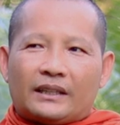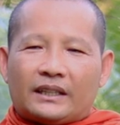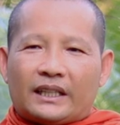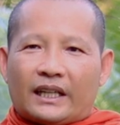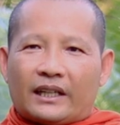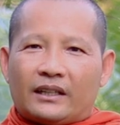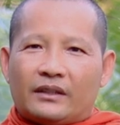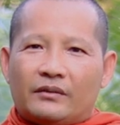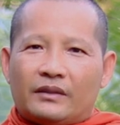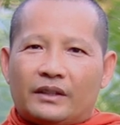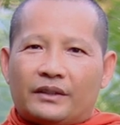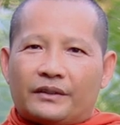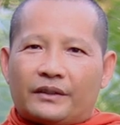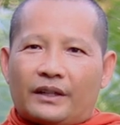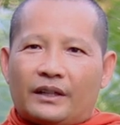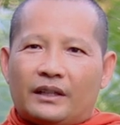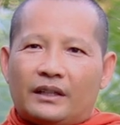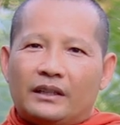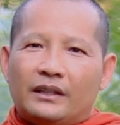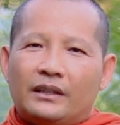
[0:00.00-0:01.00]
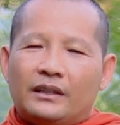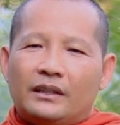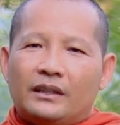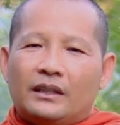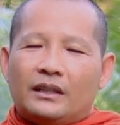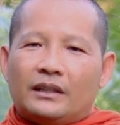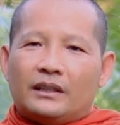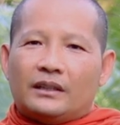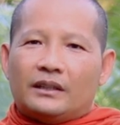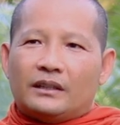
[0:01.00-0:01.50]
thà tắc cái sọ
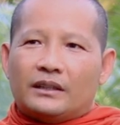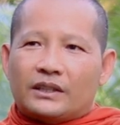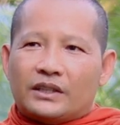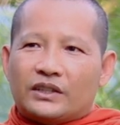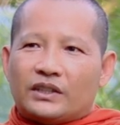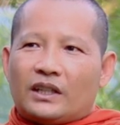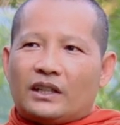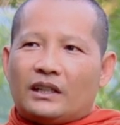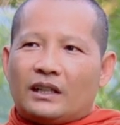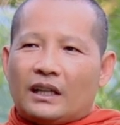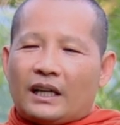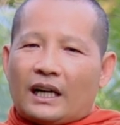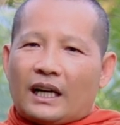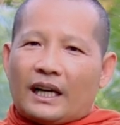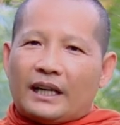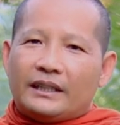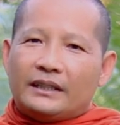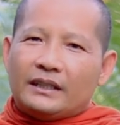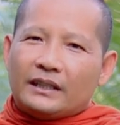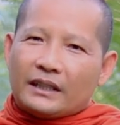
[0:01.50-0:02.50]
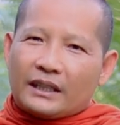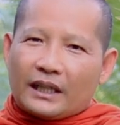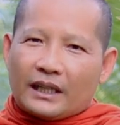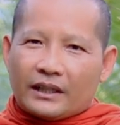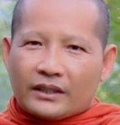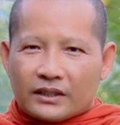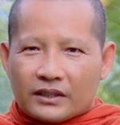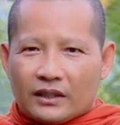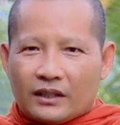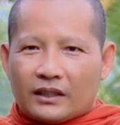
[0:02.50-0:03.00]
ờ tròn láng cái thà
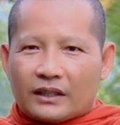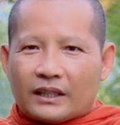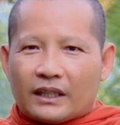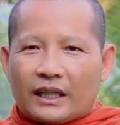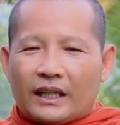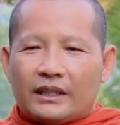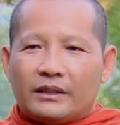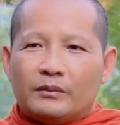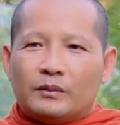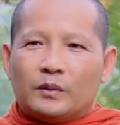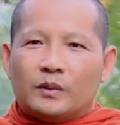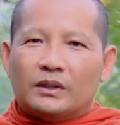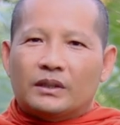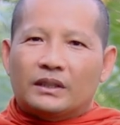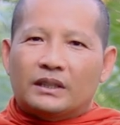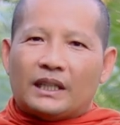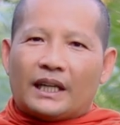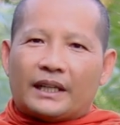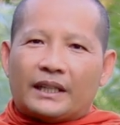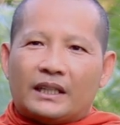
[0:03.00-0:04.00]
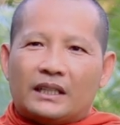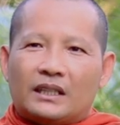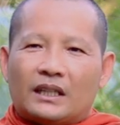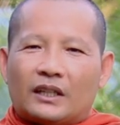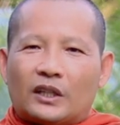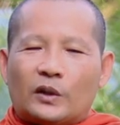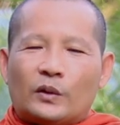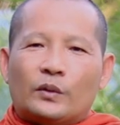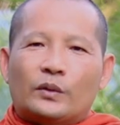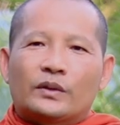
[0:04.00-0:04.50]
tròn là ấy dạng đây
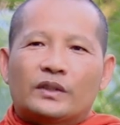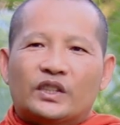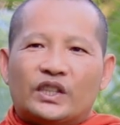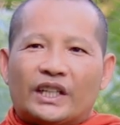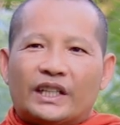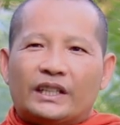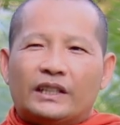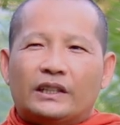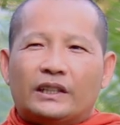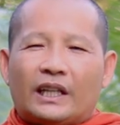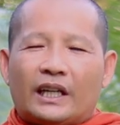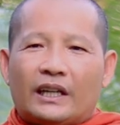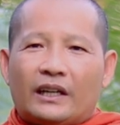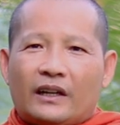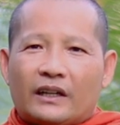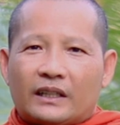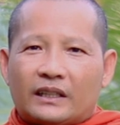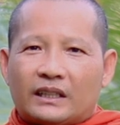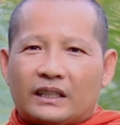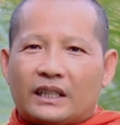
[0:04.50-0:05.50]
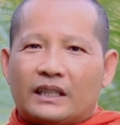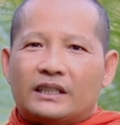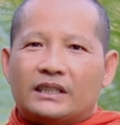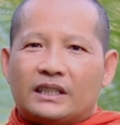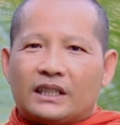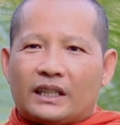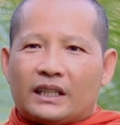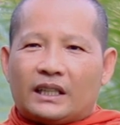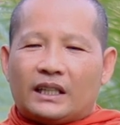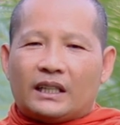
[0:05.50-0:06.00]
dạng luôn chẳng cứ thà ớt rồi
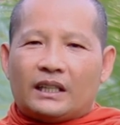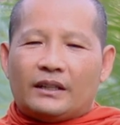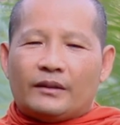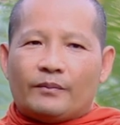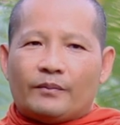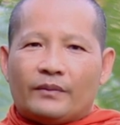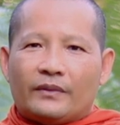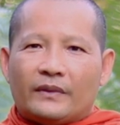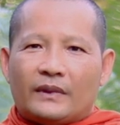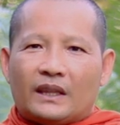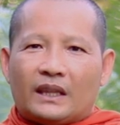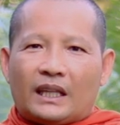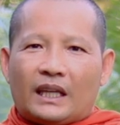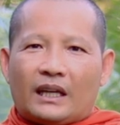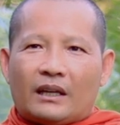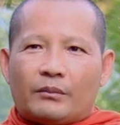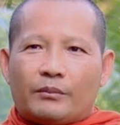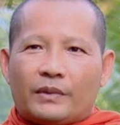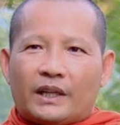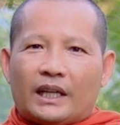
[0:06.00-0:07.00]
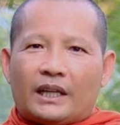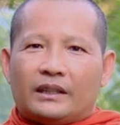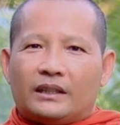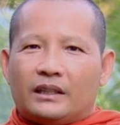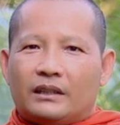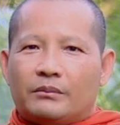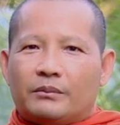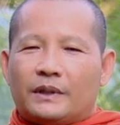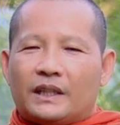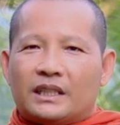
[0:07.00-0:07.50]
chặt để bèn bèn
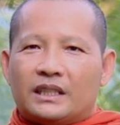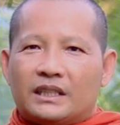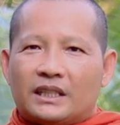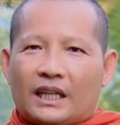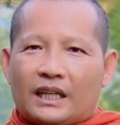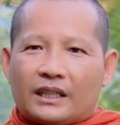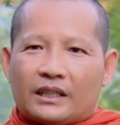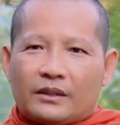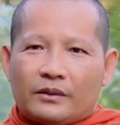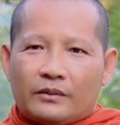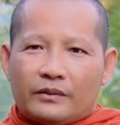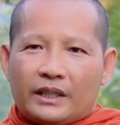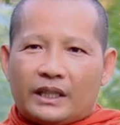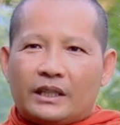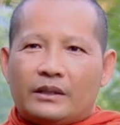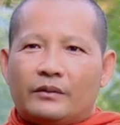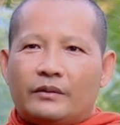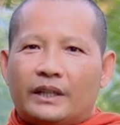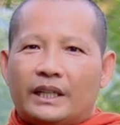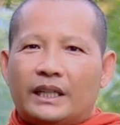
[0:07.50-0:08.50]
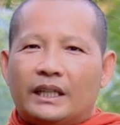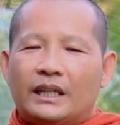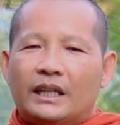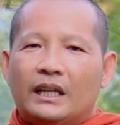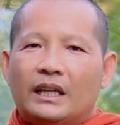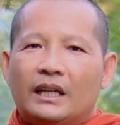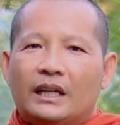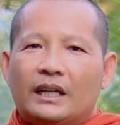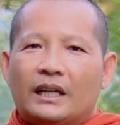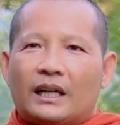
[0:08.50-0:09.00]
để chăn ở vây ở vây
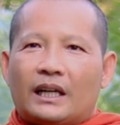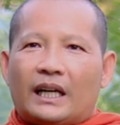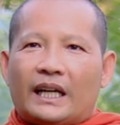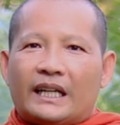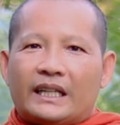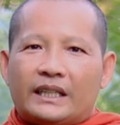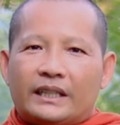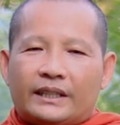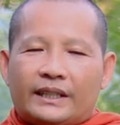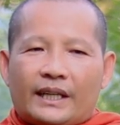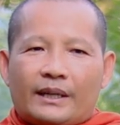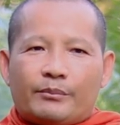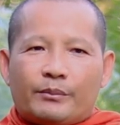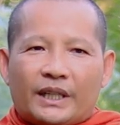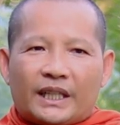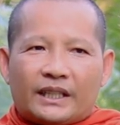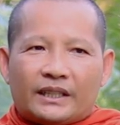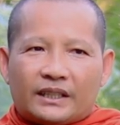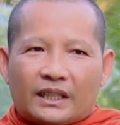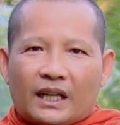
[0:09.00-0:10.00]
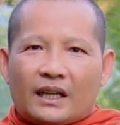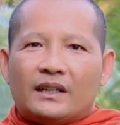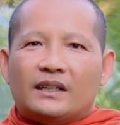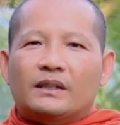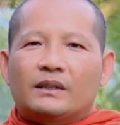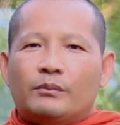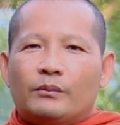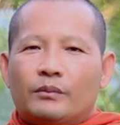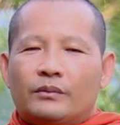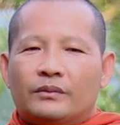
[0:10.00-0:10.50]
là cứ thà mình tới
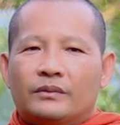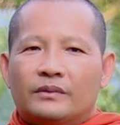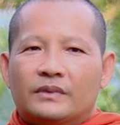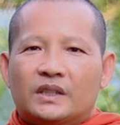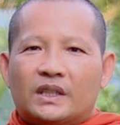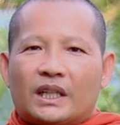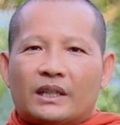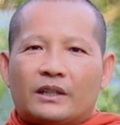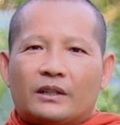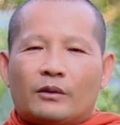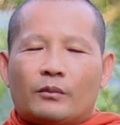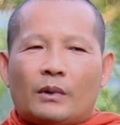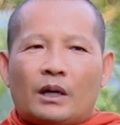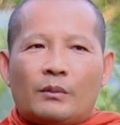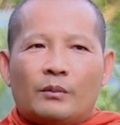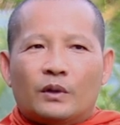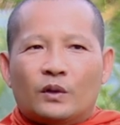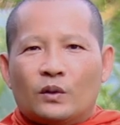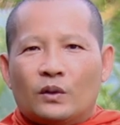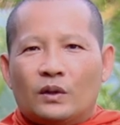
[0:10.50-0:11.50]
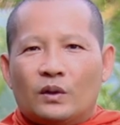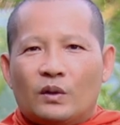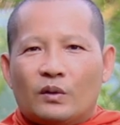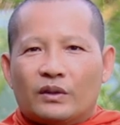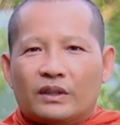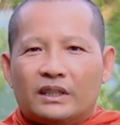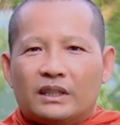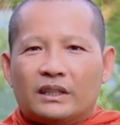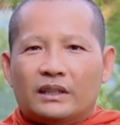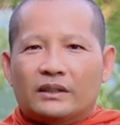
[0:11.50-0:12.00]
chặt rồi bắt mình lột
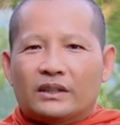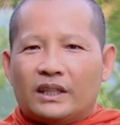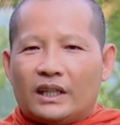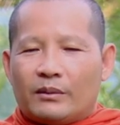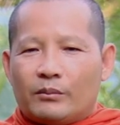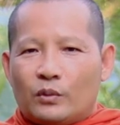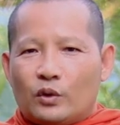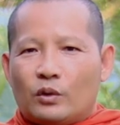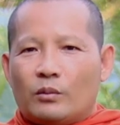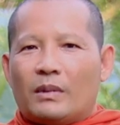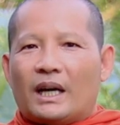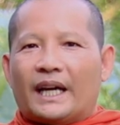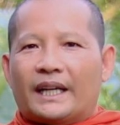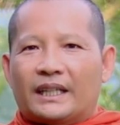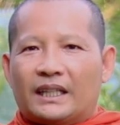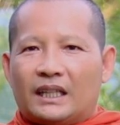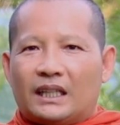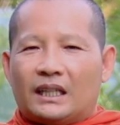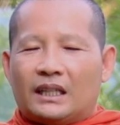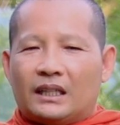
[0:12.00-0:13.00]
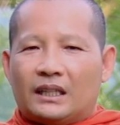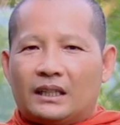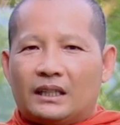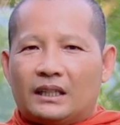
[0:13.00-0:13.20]
lột dương càng mua bàn tệ